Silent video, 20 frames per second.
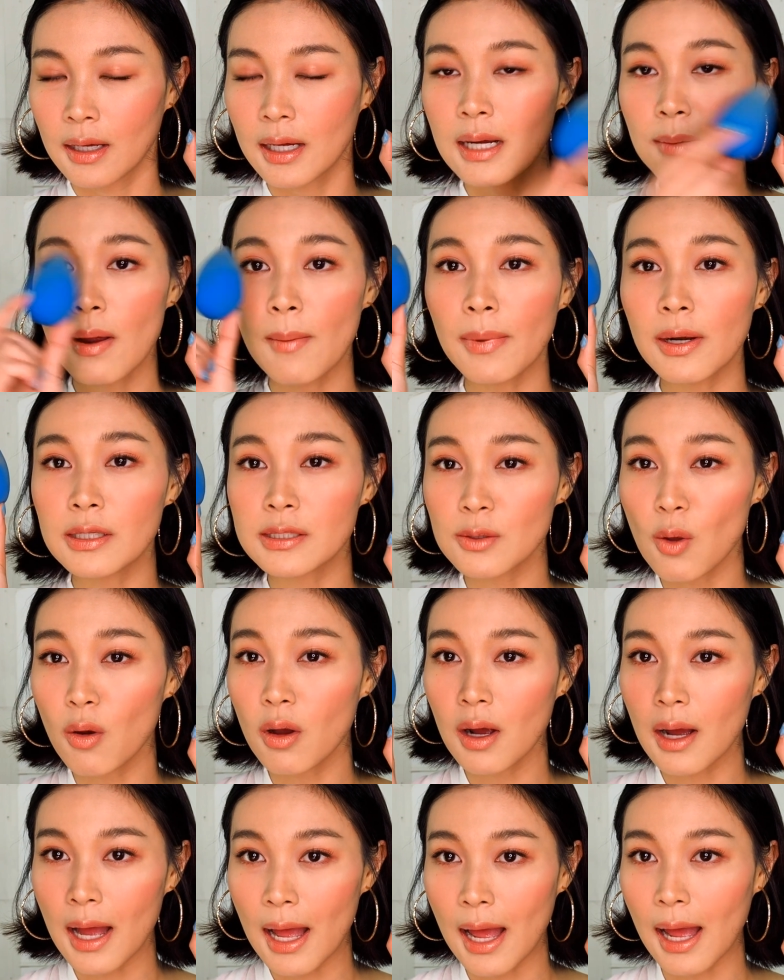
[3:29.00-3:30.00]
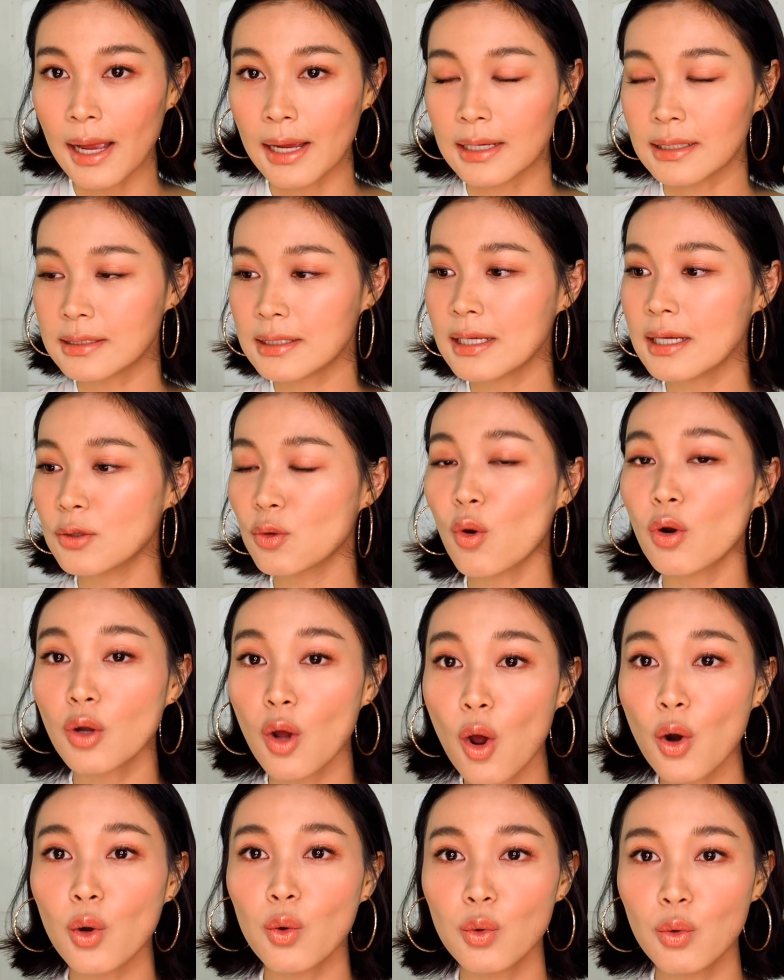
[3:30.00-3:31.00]
คือมันเป็นทรงไข่ที่ทุกคน
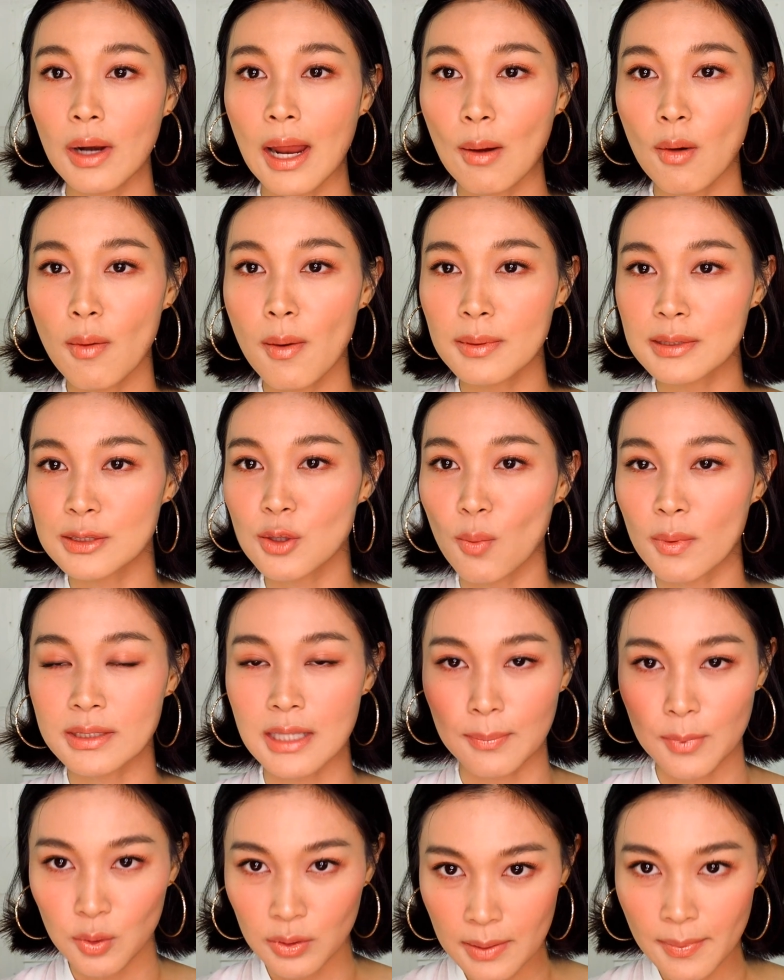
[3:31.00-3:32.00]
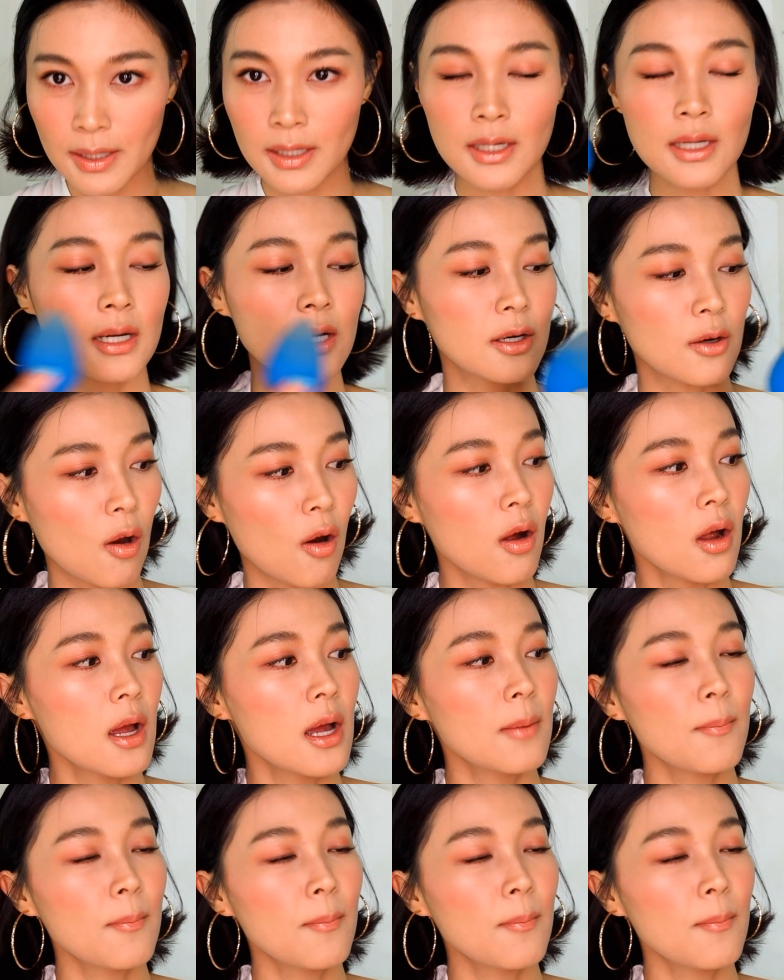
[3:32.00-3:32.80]
ก็รู้อยู่แล้วว่ามันเป็นทรงมาจาก beauty blender เนาะ